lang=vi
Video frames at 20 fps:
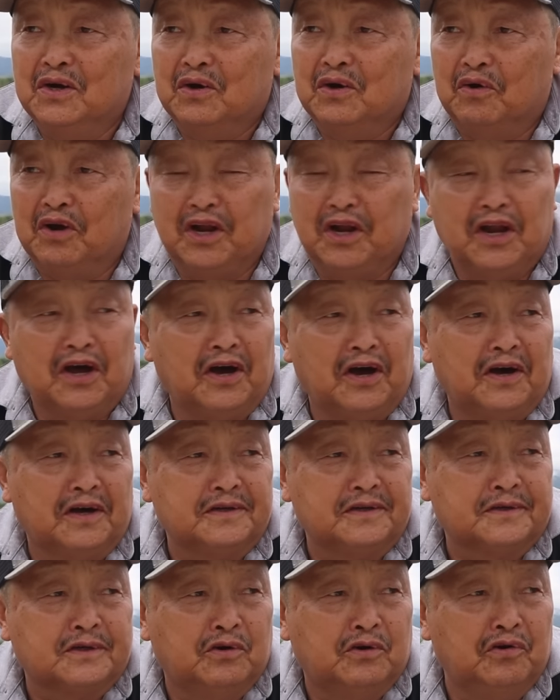ô lên
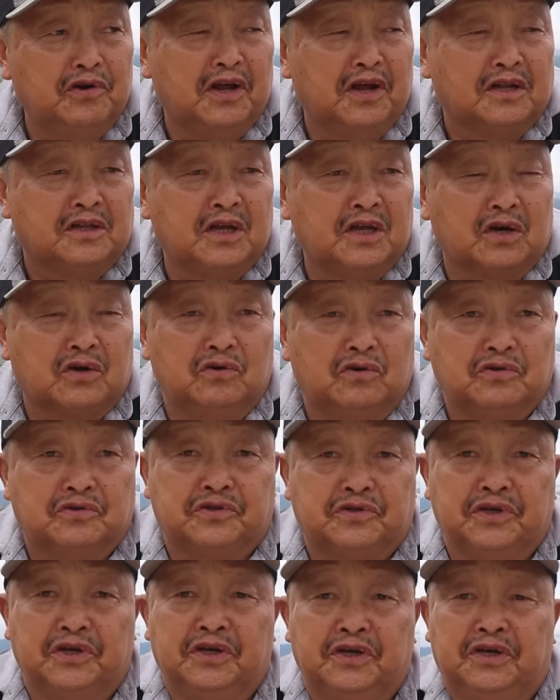nó cụ nè thiết cú
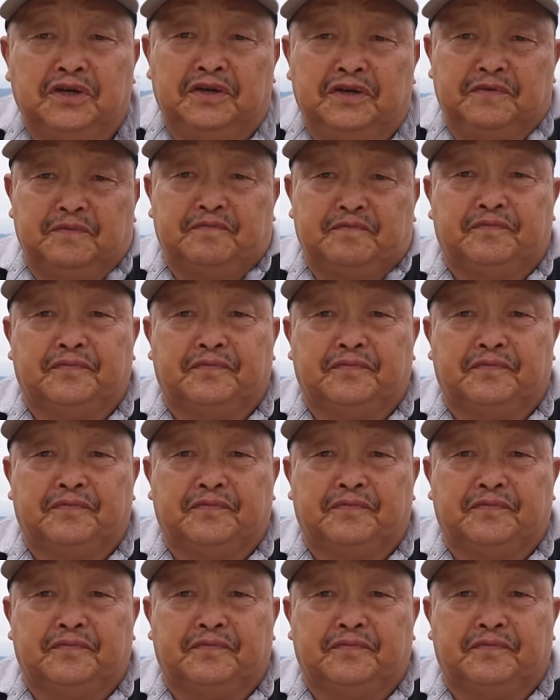gì